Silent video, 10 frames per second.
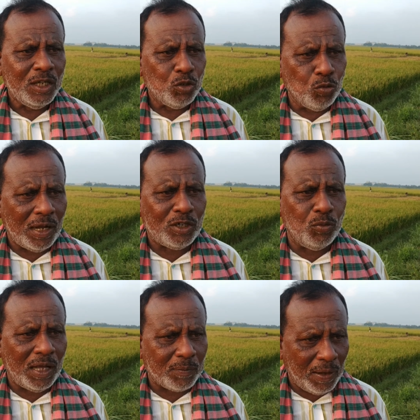ডুবা
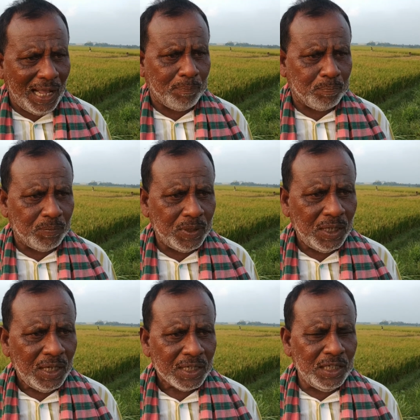ডুবার ভাব
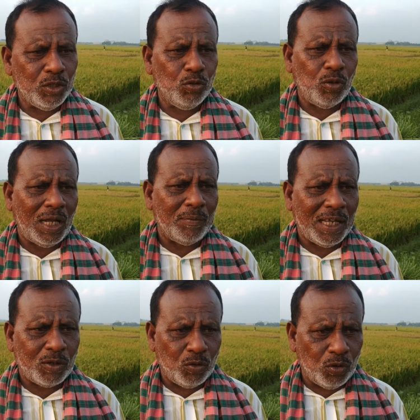কিন্তু
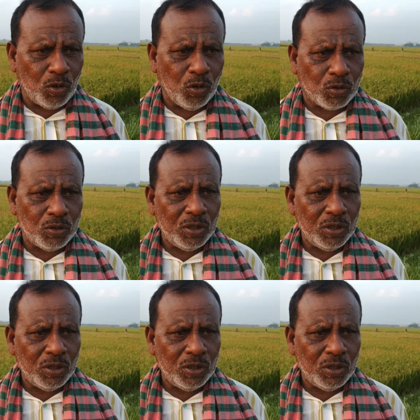আমার অনুরোধ